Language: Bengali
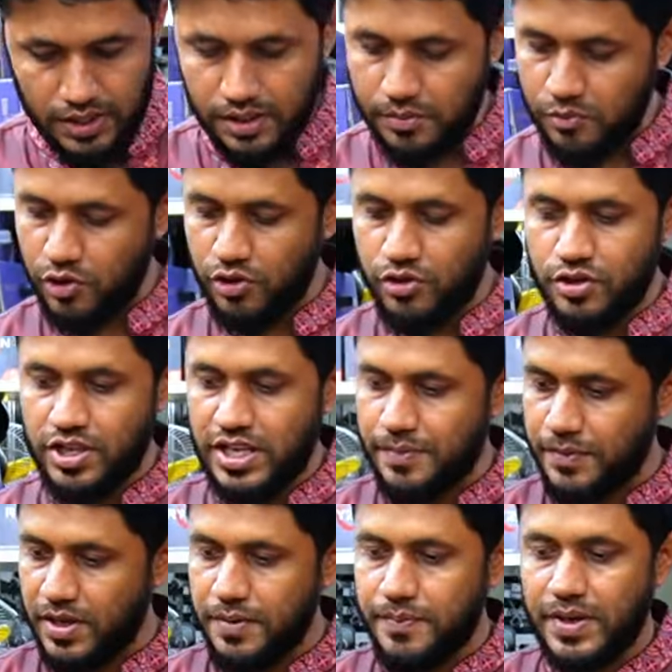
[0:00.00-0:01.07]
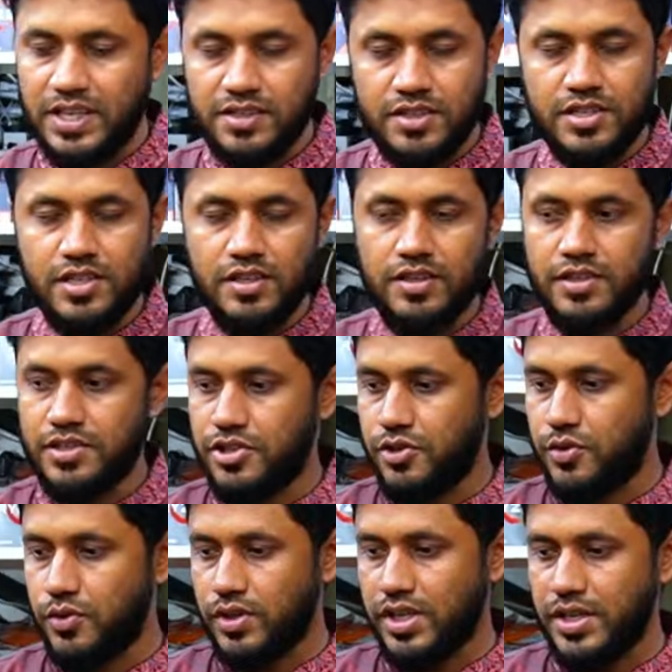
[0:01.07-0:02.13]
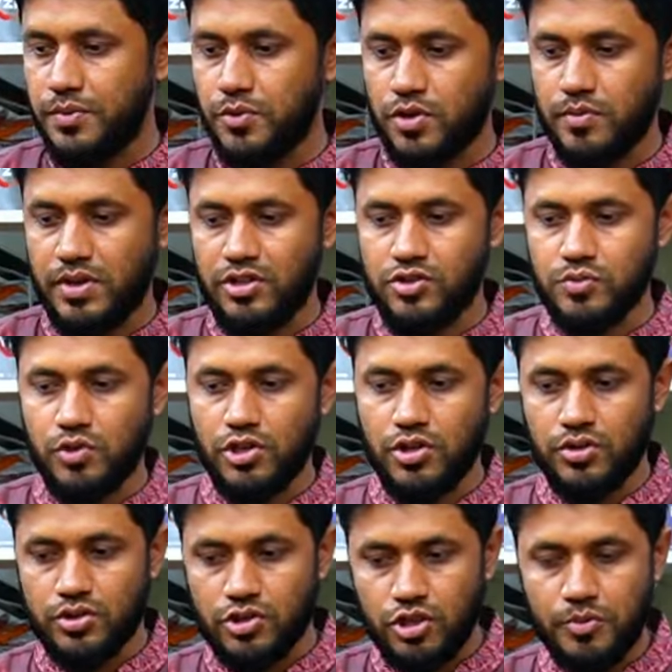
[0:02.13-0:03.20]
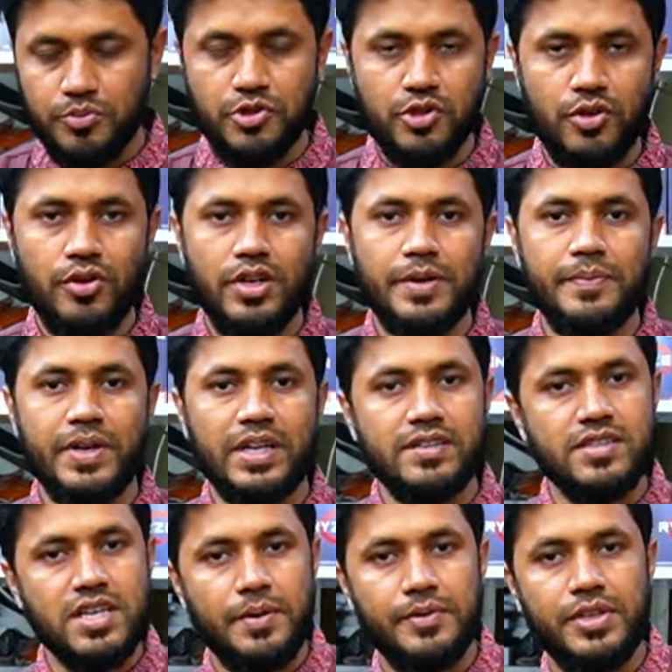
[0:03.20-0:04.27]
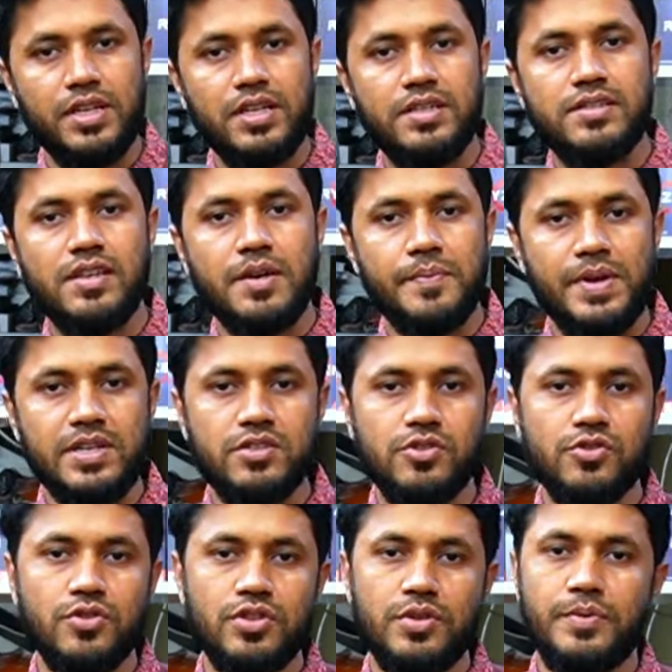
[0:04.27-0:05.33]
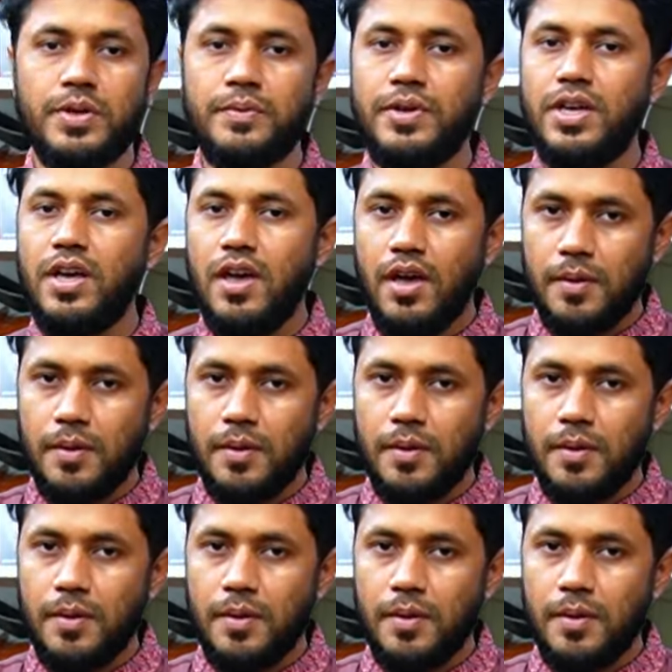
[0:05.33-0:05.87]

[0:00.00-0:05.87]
এই মনিটরটি আমরা এই প্যাকেজের সাথে দিচ্ছি তো কিবোর্ড মাউস মনিটর সব সহ এই প্যাকেজটি আমাদের কাছ থেকে পারচেস করতে পারবে